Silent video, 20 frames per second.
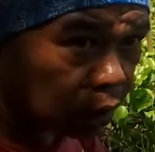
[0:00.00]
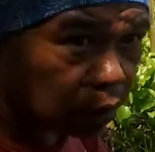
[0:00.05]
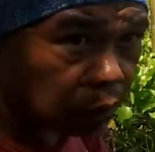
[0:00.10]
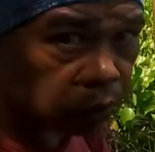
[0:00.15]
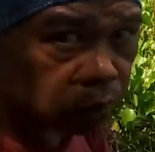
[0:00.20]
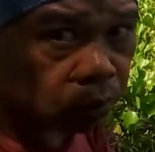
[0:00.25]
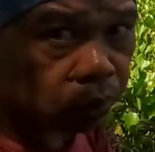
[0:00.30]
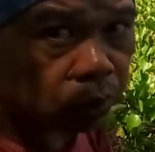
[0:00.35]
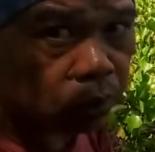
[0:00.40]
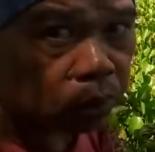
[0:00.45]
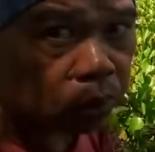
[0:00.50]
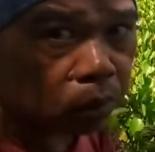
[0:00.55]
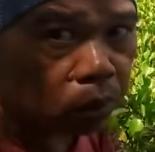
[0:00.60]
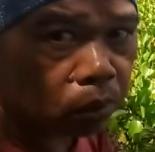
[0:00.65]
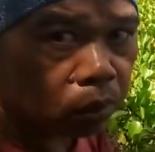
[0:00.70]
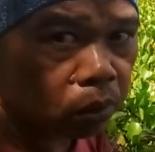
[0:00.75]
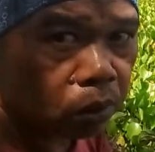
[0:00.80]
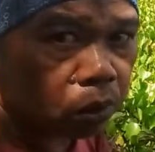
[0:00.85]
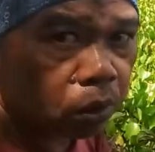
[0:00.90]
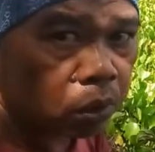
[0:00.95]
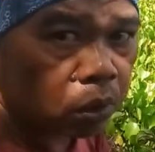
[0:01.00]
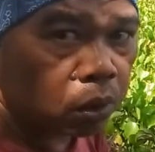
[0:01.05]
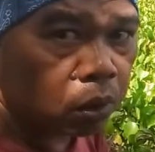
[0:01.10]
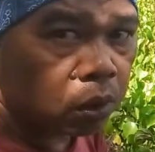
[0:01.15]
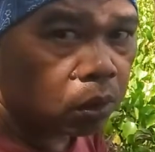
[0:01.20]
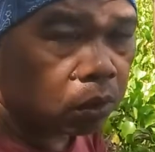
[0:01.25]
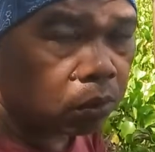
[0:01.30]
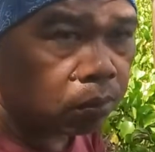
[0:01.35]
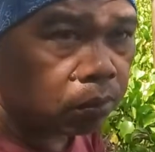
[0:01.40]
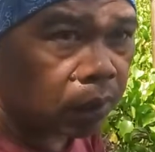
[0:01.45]
itu
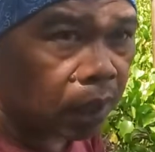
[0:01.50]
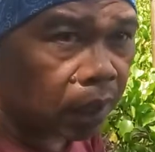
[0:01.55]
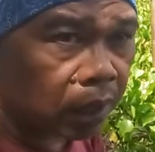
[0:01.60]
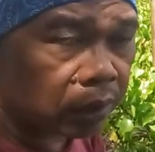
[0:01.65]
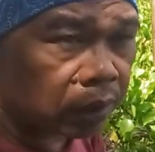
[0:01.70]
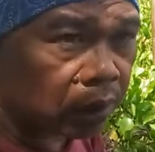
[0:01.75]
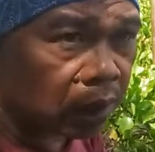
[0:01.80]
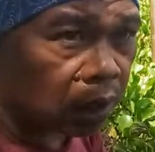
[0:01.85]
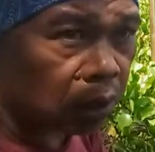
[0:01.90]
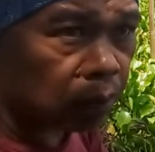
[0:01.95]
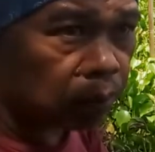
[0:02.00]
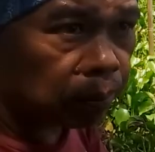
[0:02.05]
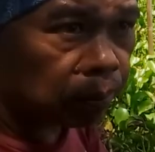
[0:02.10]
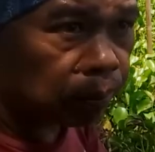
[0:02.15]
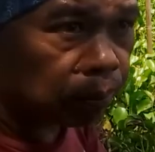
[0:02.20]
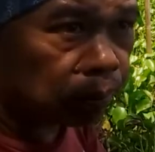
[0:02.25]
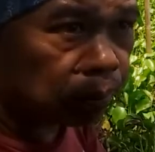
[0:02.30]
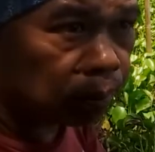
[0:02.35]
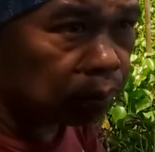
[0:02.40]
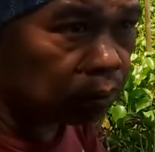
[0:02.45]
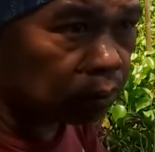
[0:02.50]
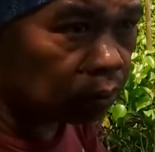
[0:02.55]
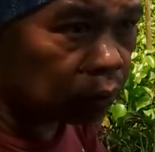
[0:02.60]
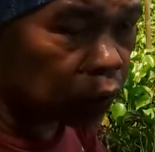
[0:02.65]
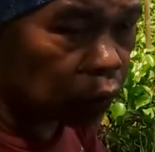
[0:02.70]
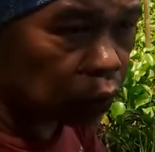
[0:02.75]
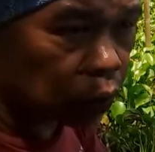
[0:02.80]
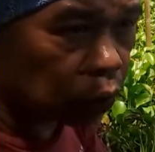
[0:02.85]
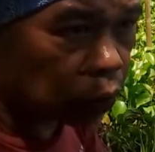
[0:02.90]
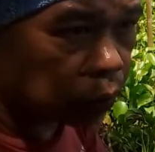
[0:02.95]
banyak
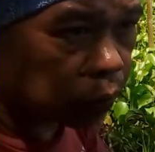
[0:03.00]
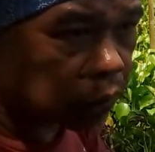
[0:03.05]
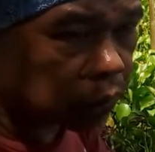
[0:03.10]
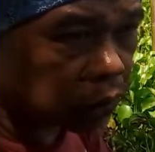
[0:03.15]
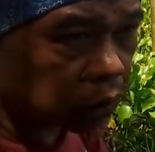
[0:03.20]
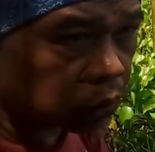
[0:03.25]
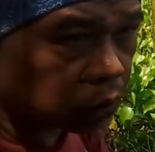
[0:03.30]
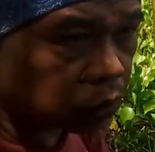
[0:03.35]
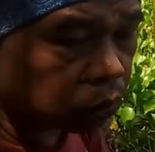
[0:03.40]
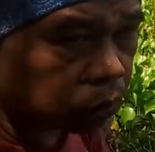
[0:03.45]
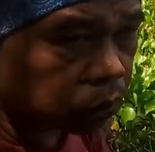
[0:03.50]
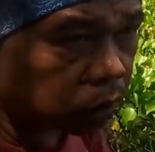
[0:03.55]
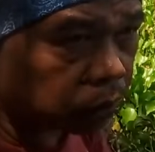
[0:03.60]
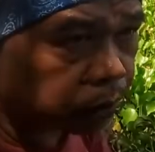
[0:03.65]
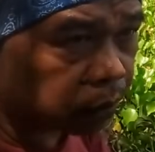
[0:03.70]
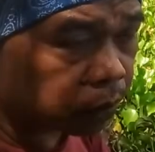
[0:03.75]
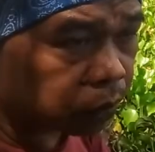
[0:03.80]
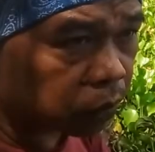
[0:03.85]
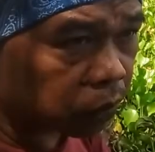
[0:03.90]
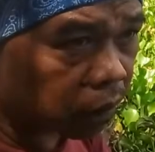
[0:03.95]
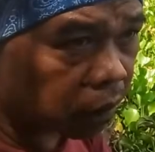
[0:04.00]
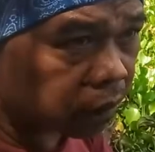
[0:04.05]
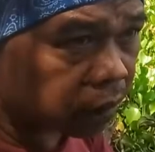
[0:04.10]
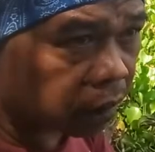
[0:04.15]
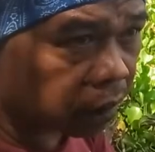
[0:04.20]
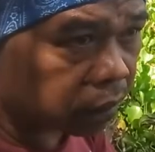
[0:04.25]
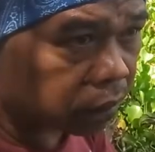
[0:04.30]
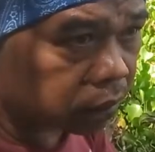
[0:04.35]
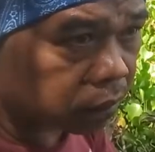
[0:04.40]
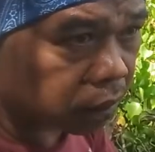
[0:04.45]
youtuber-youtuber pemula
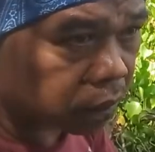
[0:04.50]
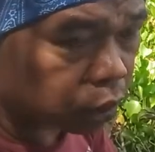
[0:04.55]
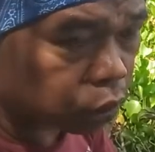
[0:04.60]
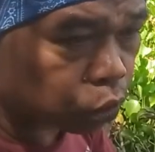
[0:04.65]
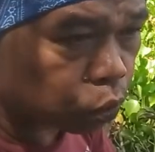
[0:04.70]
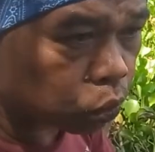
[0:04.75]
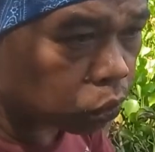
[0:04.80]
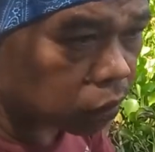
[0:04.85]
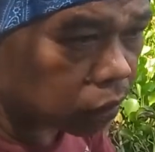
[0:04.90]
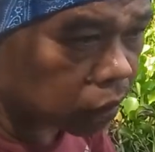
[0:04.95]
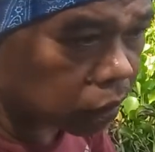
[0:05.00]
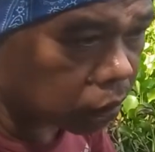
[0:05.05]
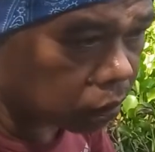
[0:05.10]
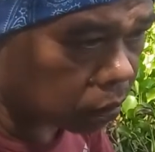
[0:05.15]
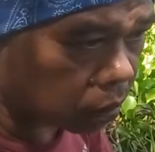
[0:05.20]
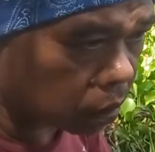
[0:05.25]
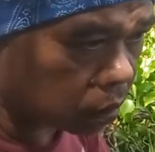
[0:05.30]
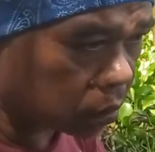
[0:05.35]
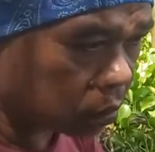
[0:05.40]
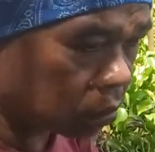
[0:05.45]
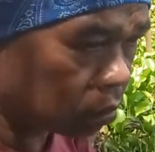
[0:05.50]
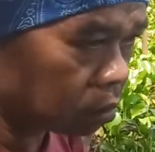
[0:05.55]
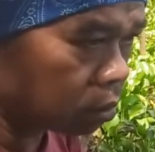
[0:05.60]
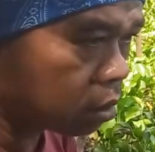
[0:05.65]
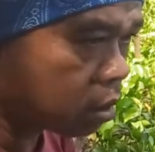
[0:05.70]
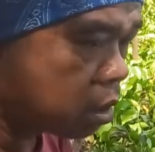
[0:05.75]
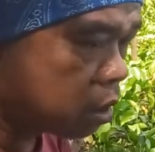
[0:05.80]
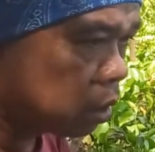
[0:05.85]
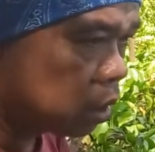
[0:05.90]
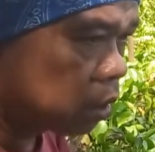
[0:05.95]
yang menjadi sukses ya.
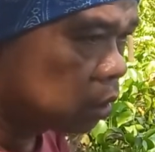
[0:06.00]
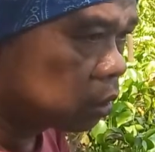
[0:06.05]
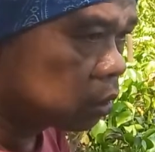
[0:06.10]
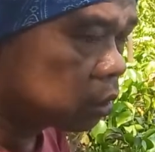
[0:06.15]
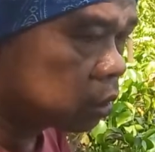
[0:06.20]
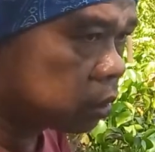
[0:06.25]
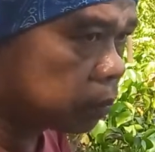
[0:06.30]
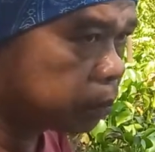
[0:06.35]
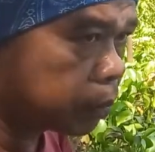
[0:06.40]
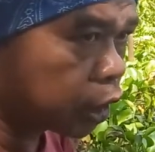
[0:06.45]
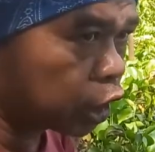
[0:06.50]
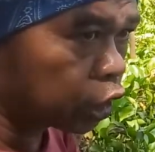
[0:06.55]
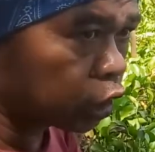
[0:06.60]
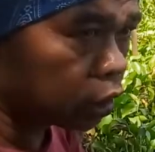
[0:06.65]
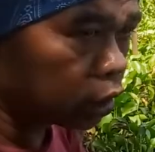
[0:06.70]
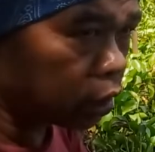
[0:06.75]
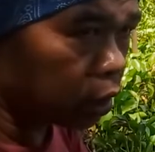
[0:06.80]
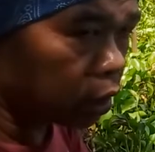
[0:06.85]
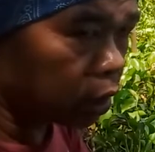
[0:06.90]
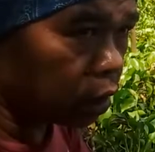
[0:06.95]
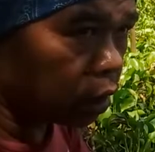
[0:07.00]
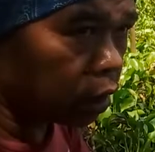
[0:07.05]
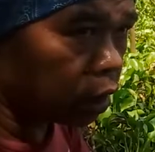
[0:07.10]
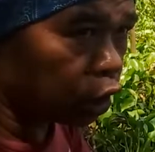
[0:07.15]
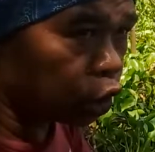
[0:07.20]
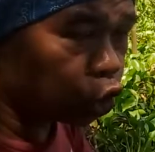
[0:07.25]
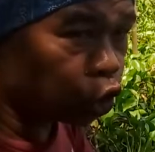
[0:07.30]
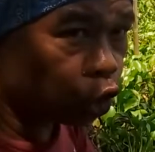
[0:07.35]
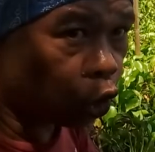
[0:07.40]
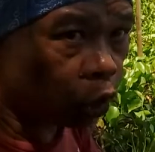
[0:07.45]

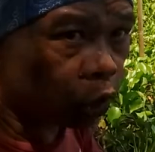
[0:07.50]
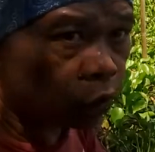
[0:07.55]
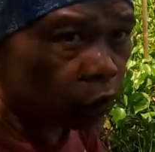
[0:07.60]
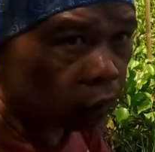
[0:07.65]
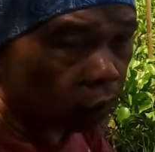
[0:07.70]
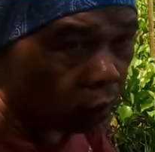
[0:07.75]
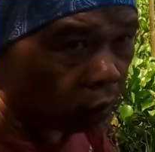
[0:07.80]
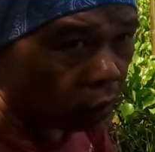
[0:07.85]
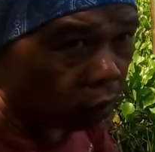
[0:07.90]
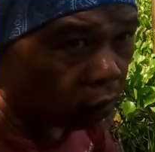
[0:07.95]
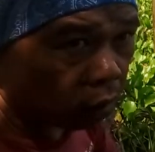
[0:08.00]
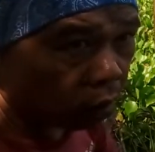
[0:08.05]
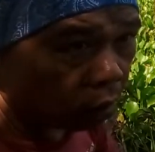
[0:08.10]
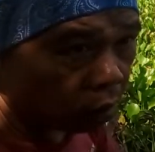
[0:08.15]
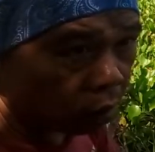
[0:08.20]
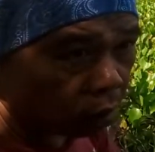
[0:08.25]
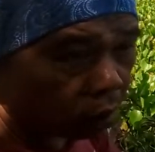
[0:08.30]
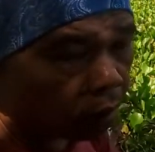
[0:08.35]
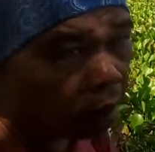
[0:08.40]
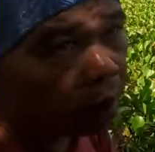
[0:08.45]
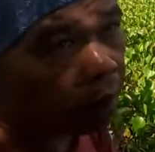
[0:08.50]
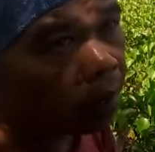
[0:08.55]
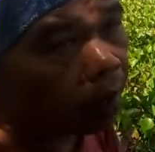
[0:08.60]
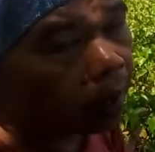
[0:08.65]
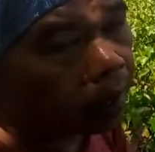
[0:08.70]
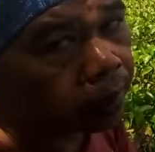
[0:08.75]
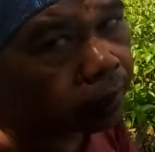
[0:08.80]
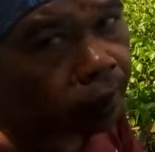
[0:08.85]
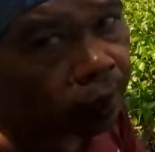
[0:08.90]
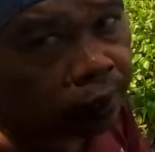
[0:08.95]
seperti contoh
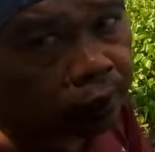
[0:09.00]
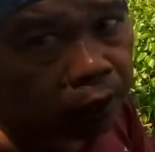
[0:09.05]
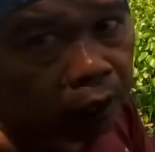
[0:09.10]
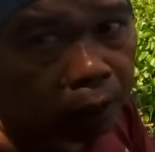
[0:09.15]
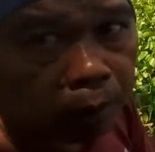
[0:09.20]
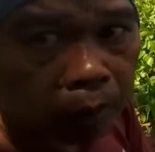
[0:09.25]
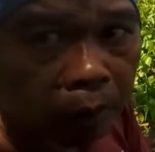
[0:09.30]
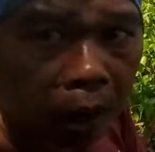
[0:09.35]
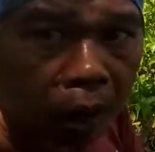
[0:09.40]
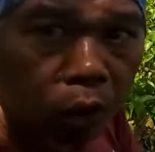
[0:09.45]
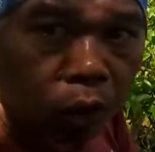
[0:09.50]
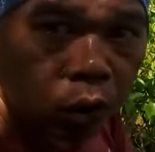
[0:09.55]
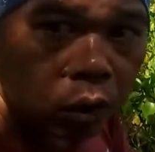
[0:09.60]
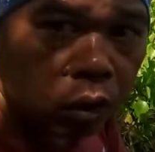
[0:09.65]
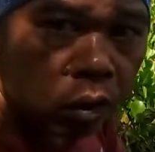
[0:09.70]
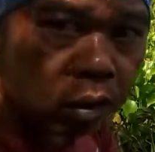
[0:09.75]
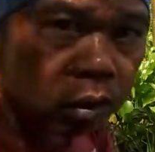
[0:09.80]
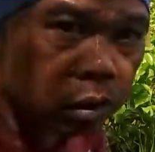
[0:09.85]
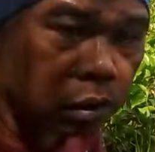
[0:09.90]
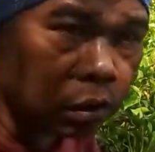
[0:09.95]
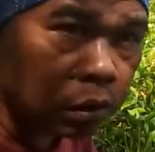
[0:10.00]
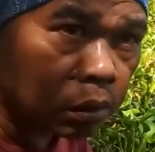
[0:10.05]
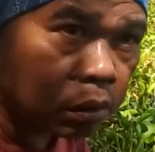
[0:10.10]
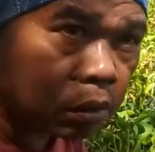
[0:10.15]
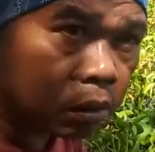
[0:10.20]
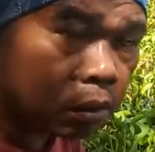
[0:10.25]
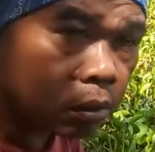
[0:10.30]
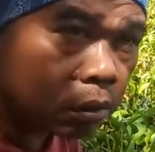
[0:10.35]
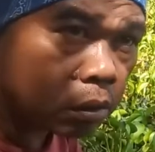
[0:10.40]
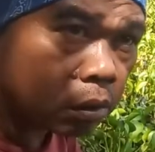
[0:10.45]
ada yang mau
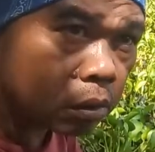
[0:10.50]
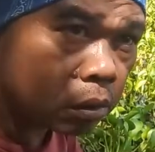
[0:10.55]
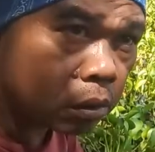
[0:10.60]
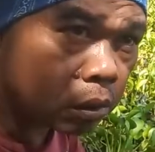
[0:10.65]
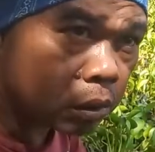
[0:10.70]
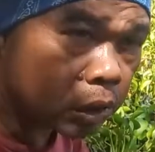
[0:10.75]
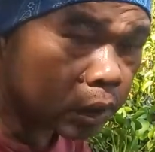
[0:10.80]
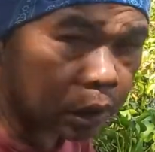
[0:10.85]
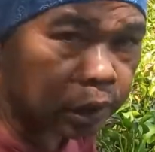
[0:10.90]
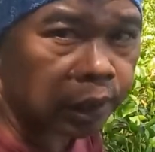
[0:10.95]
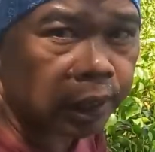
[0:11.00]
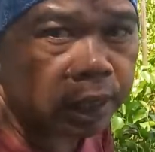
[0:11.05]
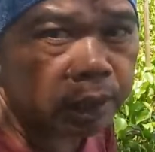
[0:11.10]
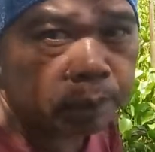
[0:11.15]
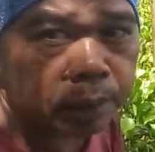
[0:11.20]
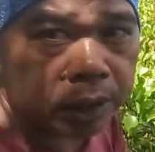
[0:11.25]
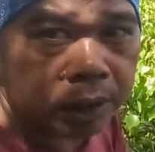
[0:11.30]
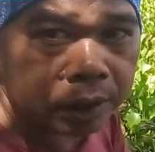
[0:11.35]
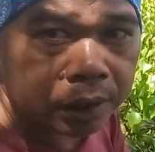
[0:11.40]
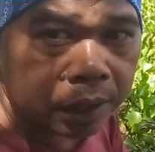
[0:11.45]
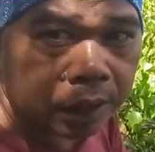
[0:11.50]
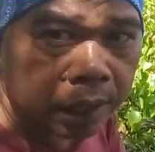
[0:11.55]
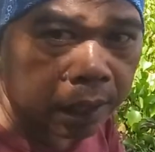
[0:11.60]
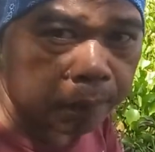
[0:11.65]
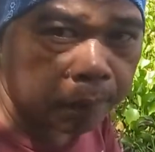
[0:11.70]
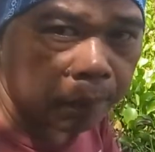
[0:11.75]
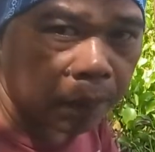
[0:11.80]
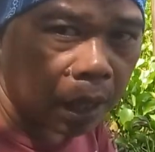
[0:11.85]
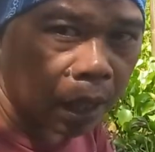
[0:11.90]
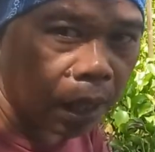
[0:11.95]
subscribernya
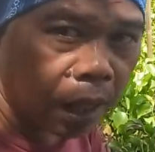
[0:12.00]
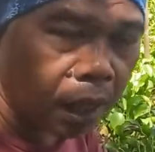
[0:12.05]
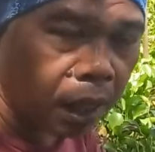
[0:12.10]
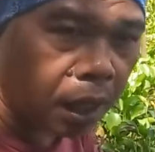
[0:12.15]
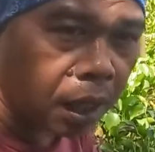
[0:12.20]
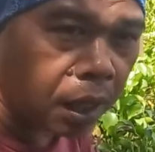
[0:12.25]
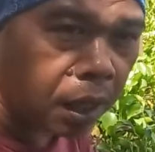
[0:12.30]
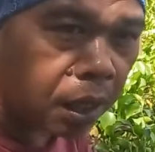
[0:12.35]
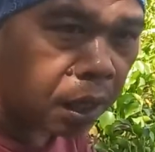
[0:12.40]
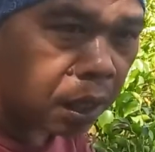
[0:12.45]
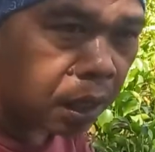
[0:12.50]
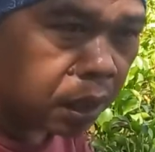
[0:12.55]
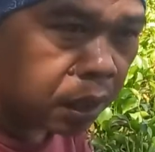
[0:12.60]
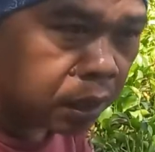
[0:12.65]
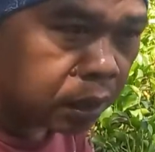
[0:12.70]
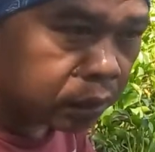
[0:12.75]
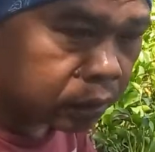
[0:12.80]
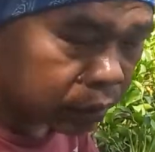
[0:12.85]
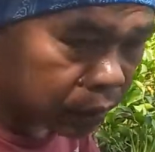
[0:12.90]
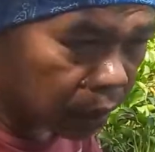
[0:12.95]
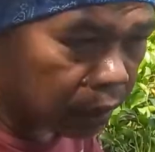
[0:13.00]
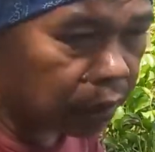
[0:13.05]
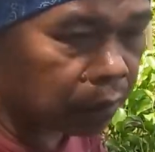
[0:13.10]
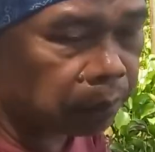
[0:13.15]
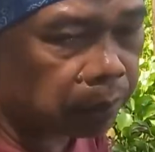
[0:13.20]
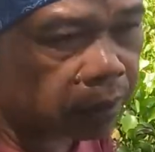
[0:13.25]
nambah jadi